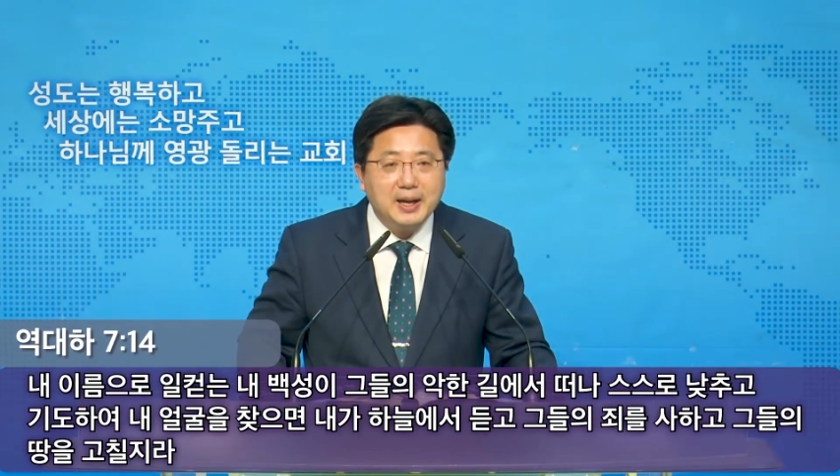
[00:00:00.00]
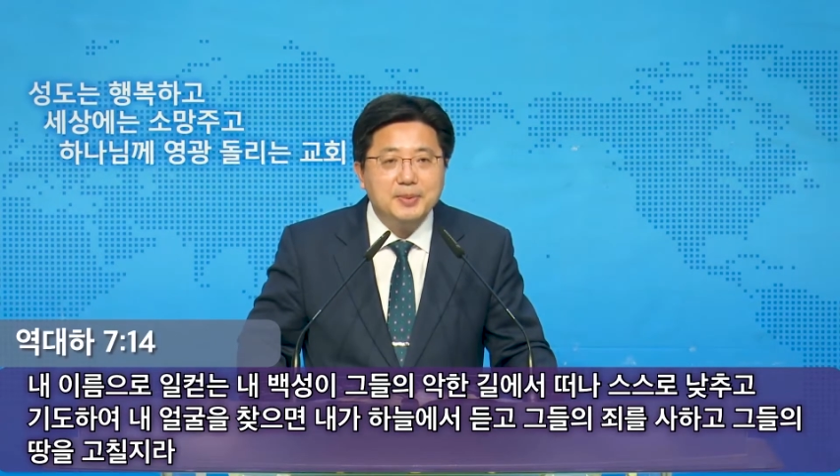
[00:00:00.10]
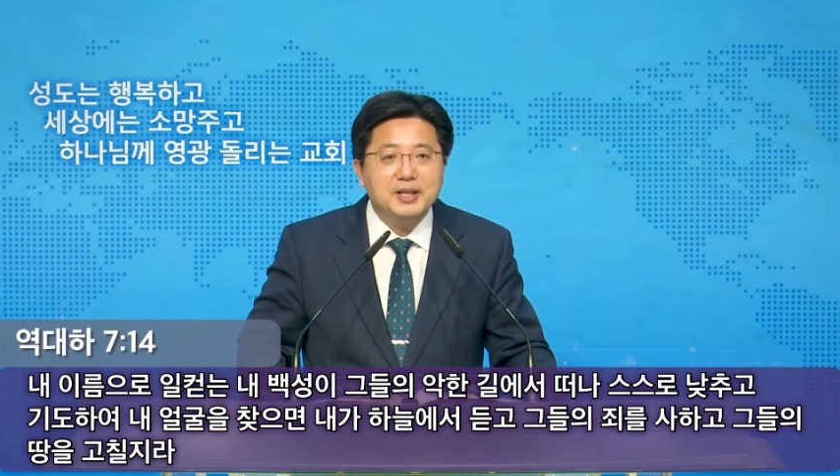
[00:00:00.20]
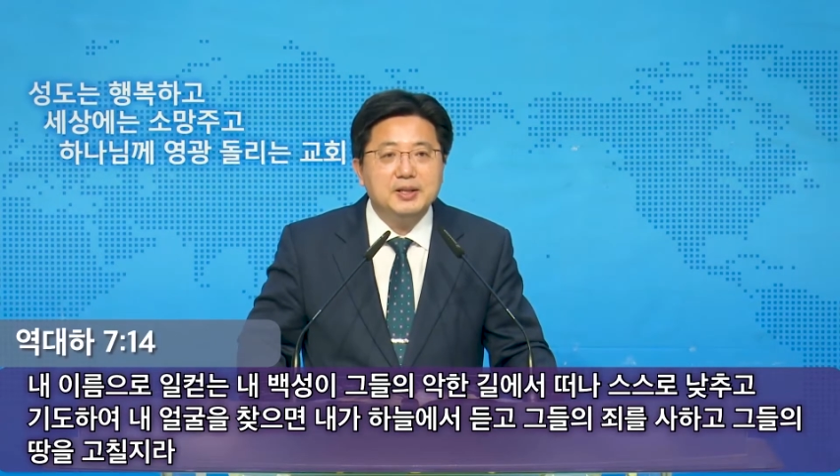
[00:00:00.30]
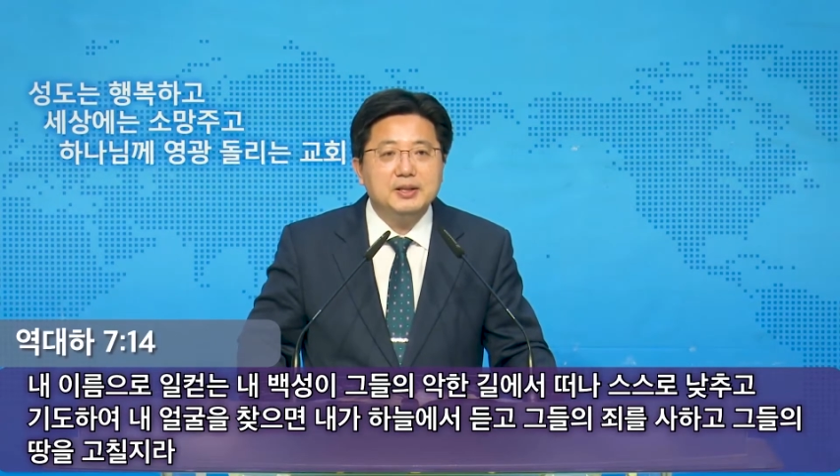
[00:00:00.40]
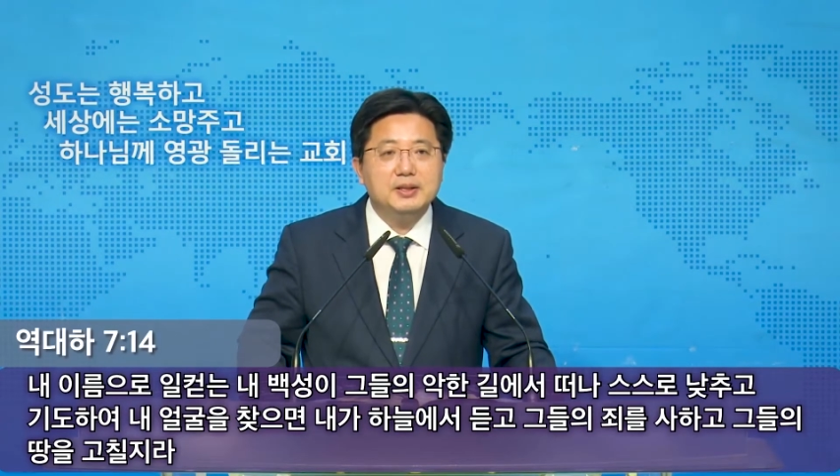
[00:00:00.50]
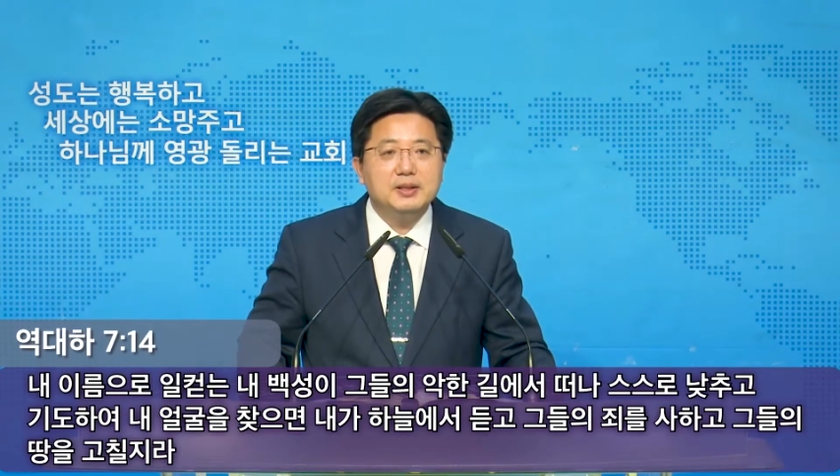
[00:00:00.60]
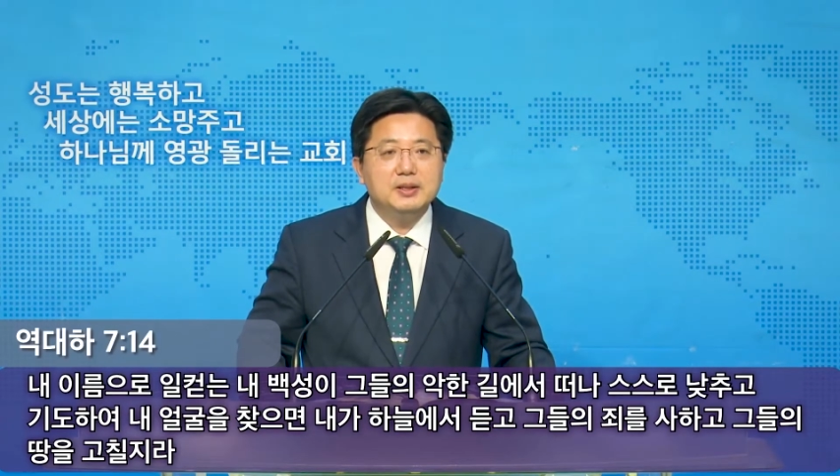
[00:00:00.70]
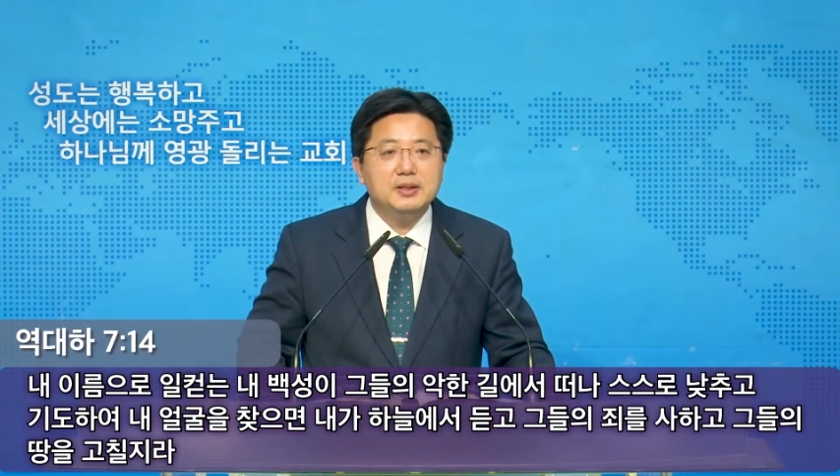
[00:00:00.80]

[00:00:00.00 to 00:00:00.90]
아멘.